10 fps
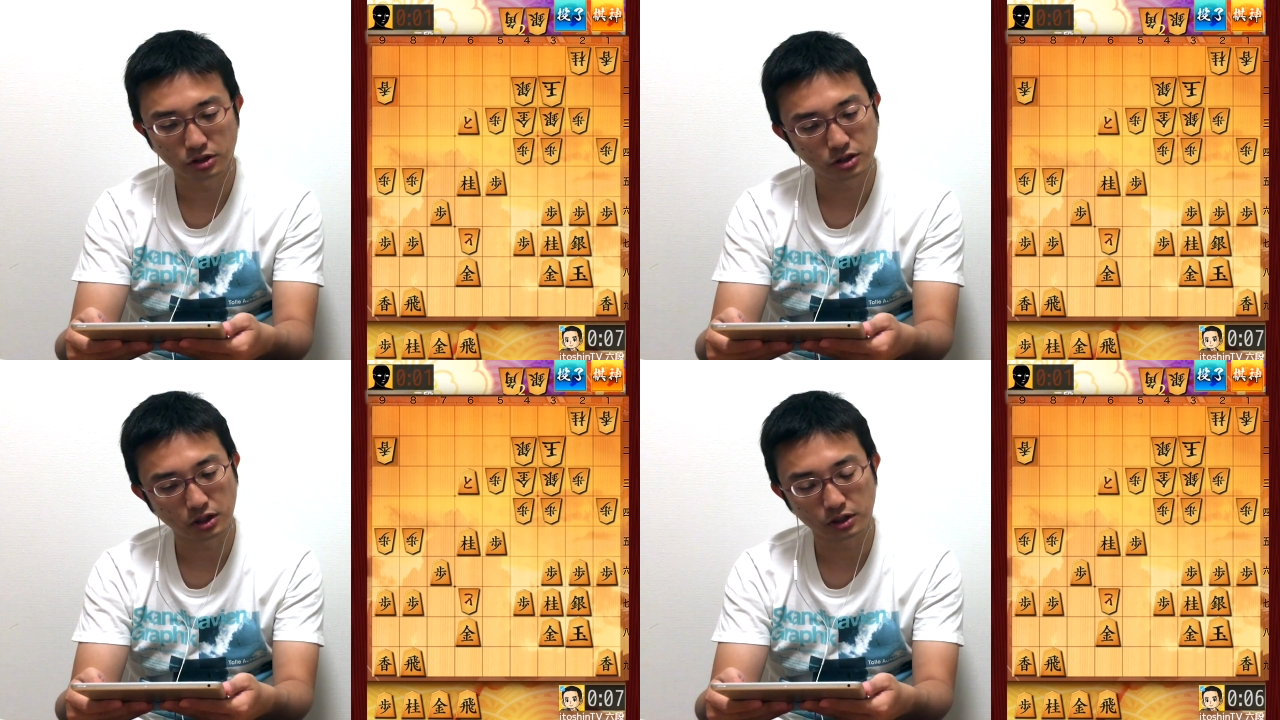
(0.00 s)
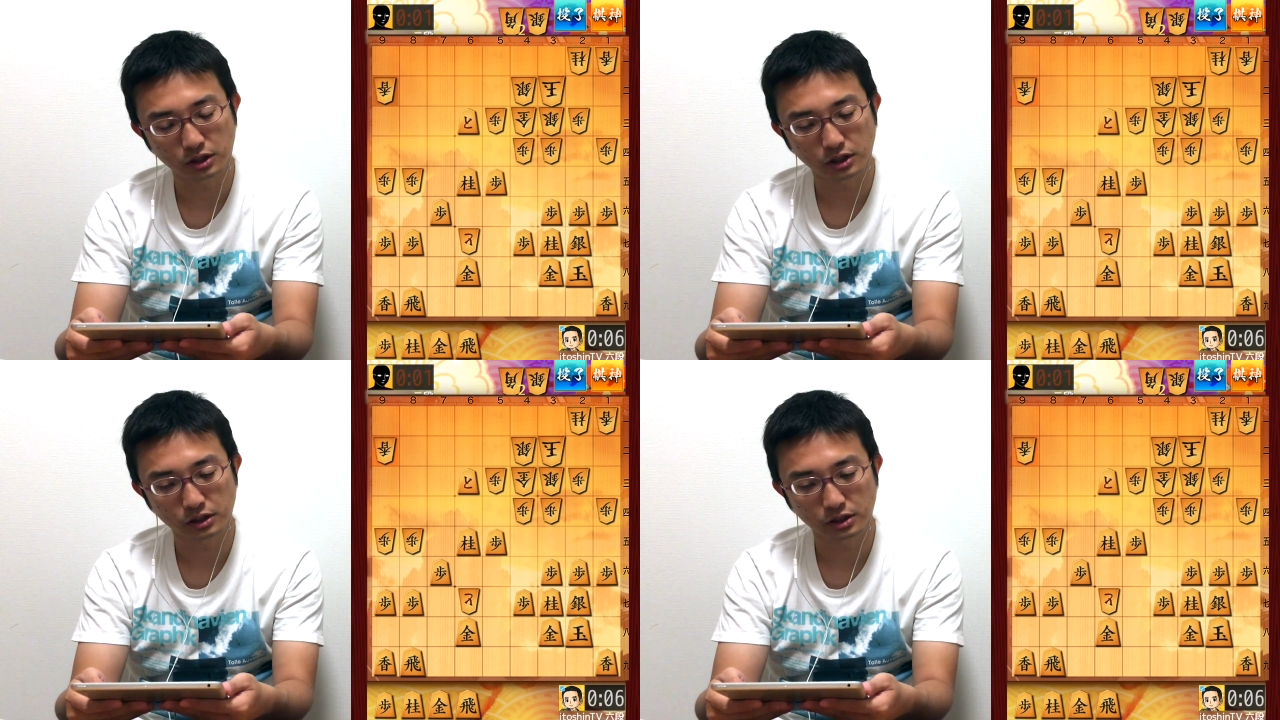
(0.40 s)
二飛車か
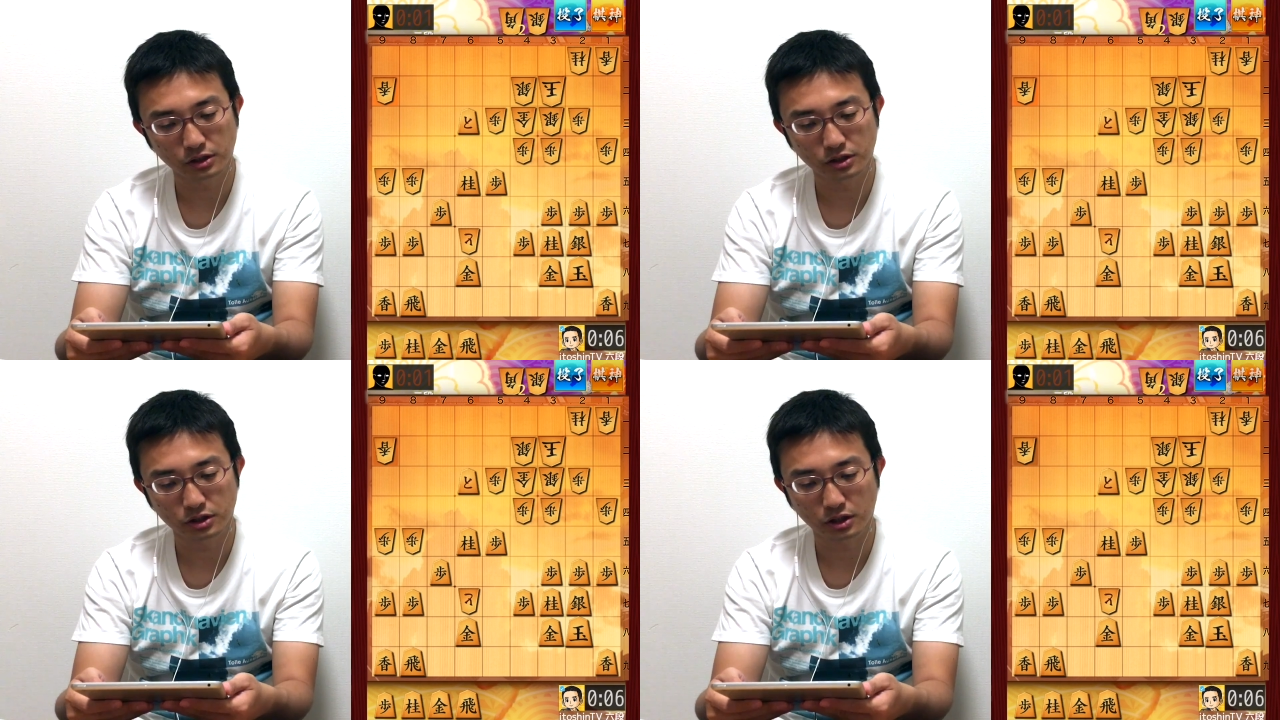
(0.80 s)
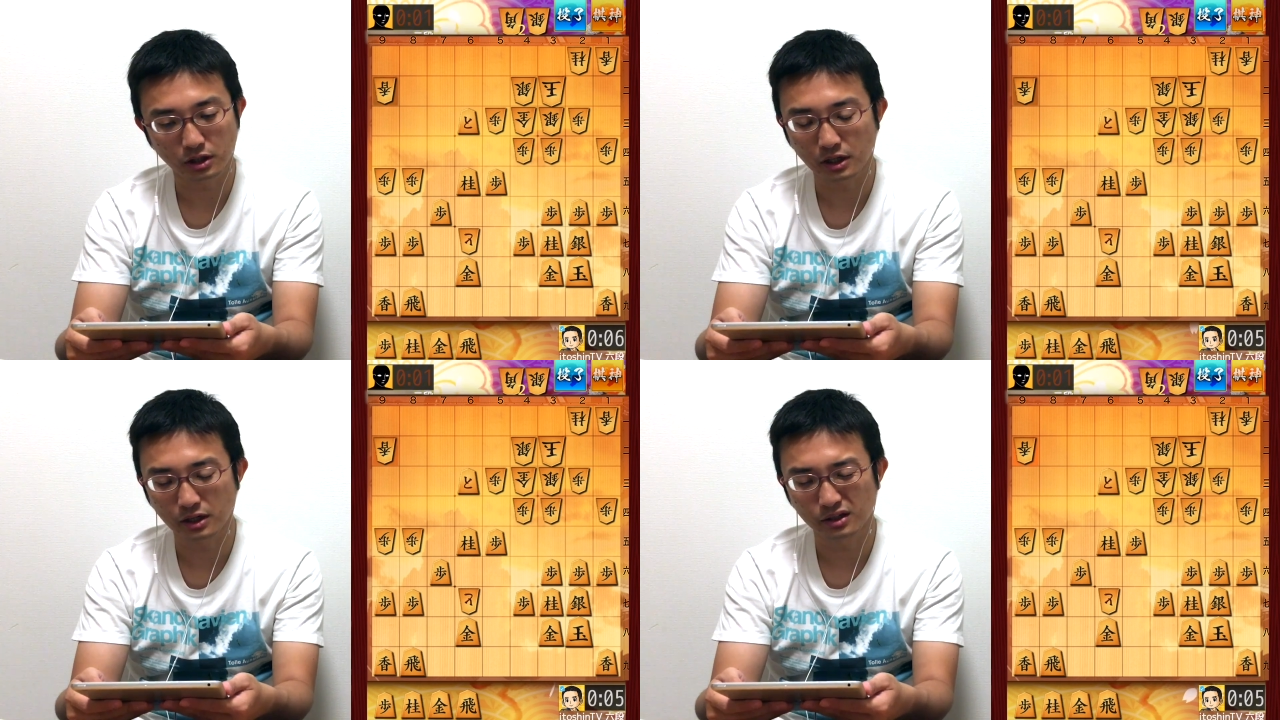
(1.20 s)
な7二飛車、
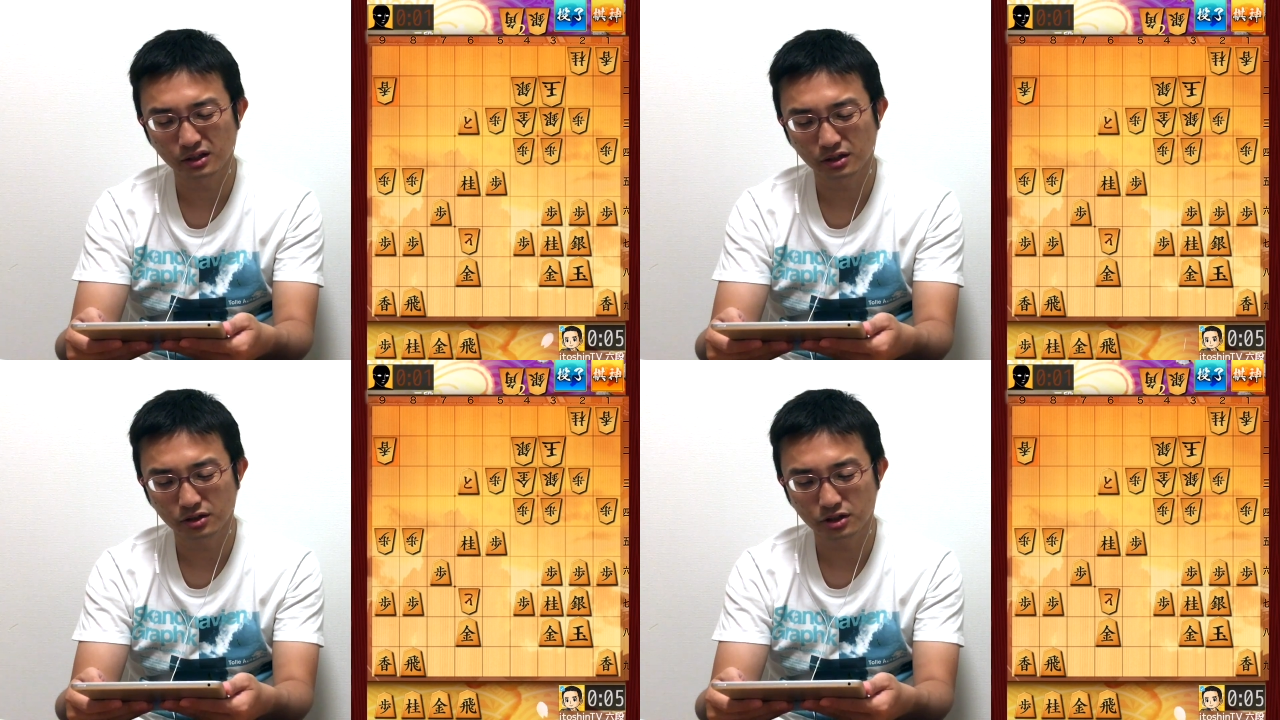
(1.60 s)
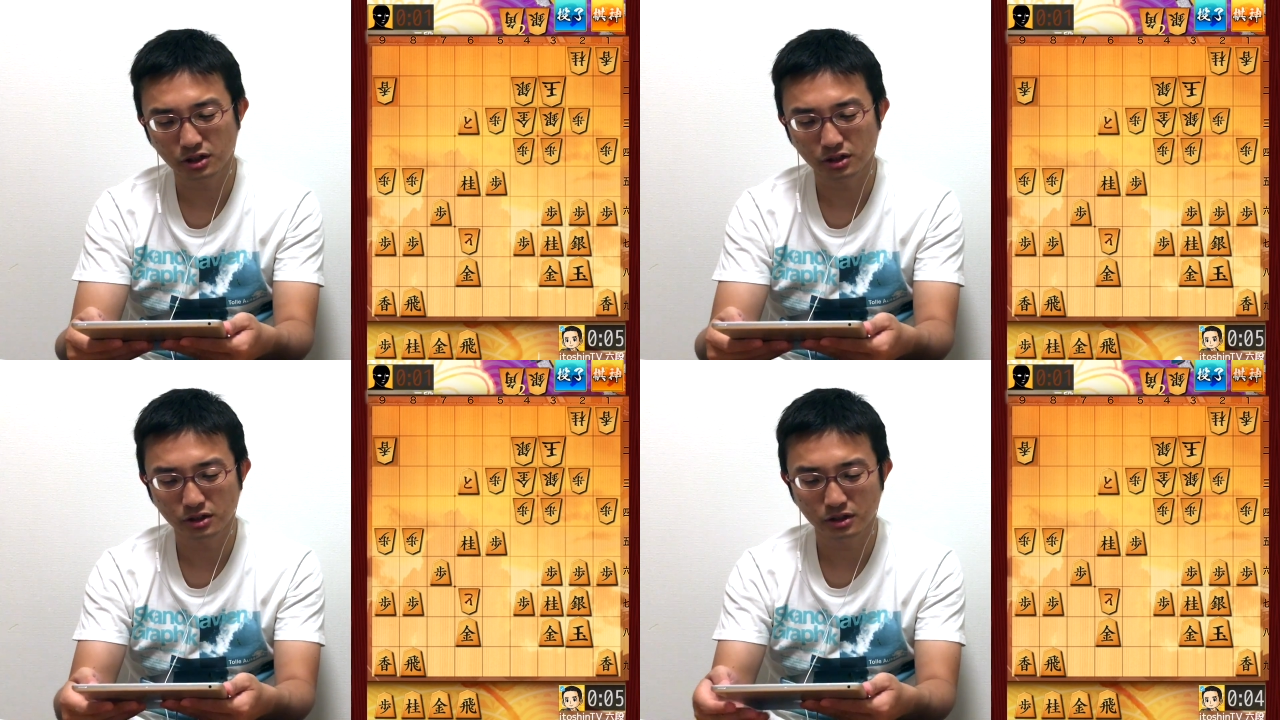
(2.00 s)
あ、7二飛
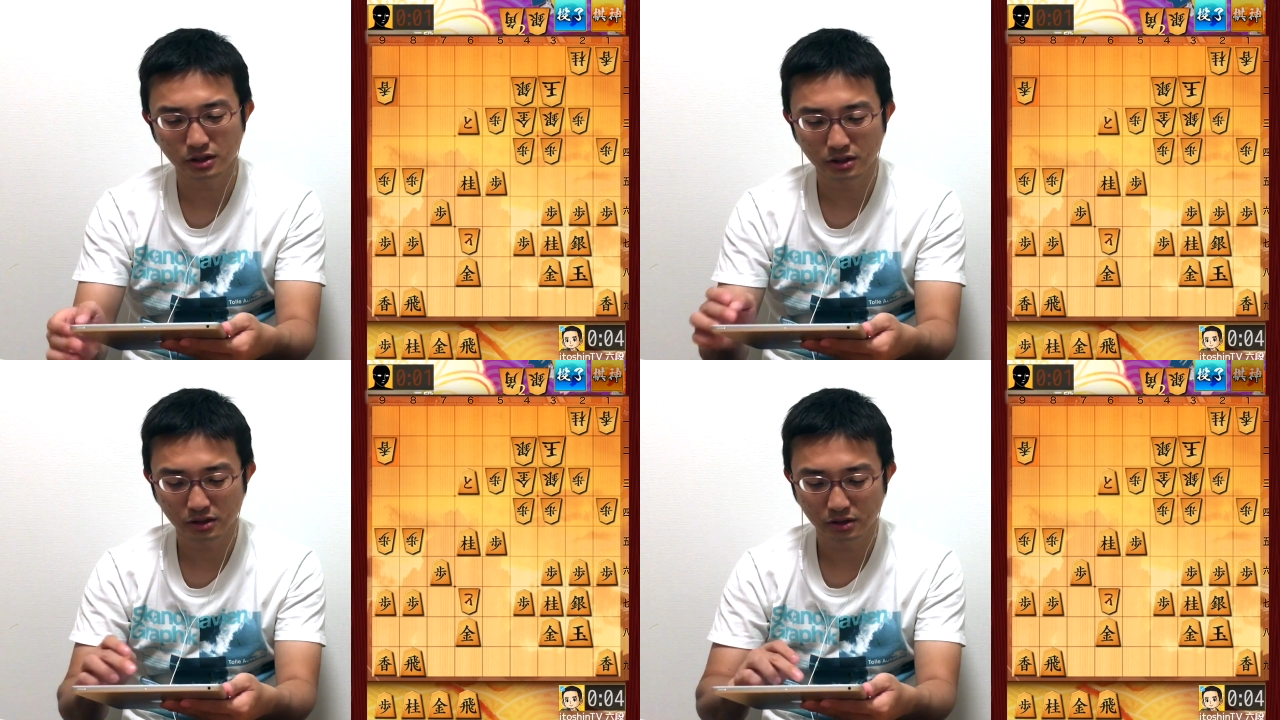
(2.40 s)
車かな